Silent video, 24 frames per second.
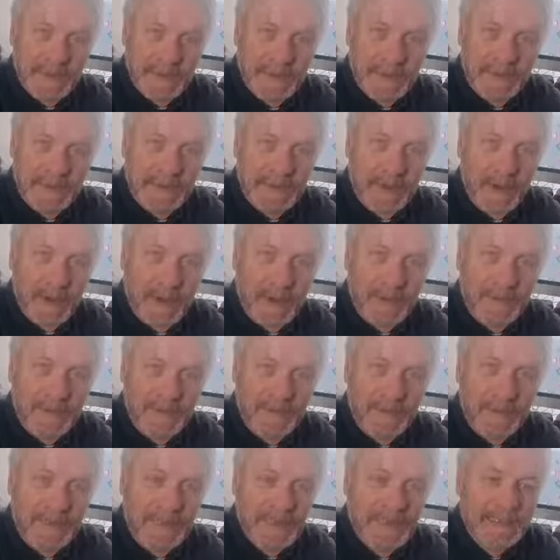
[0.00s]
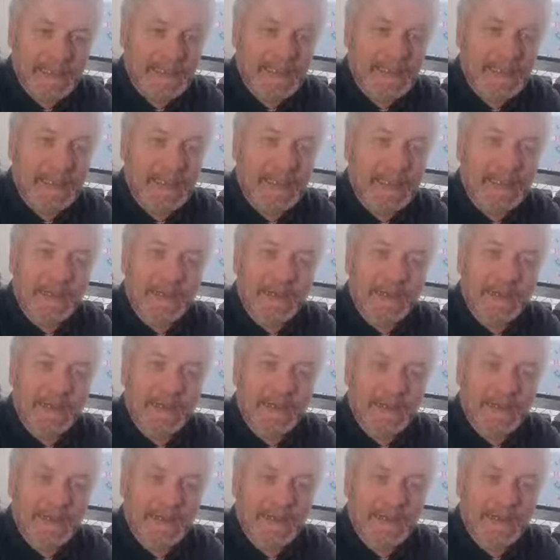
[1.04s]
die den Ort verlassen
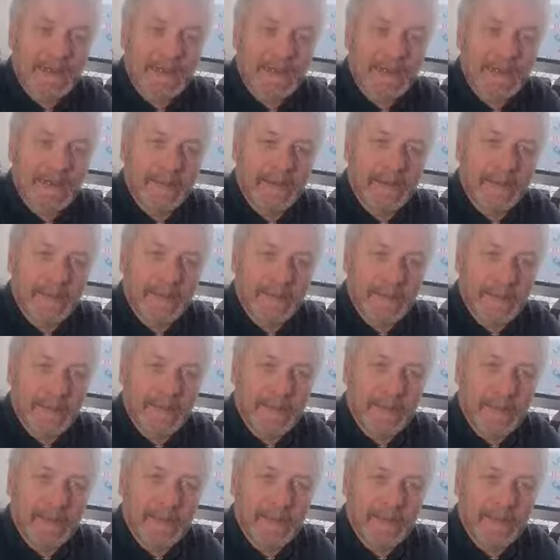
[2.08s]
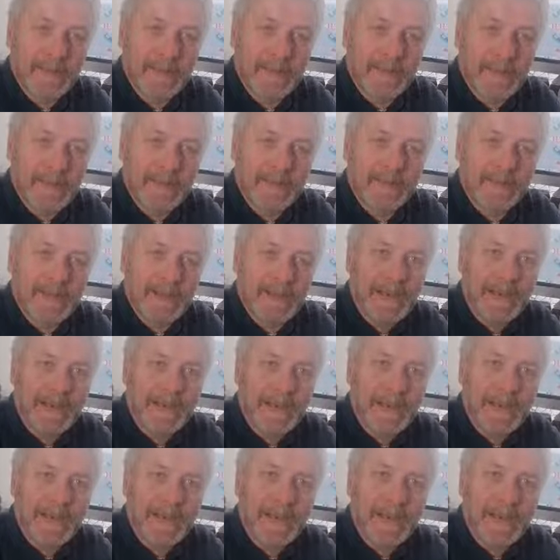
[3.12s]
und zum Krematorium fahren.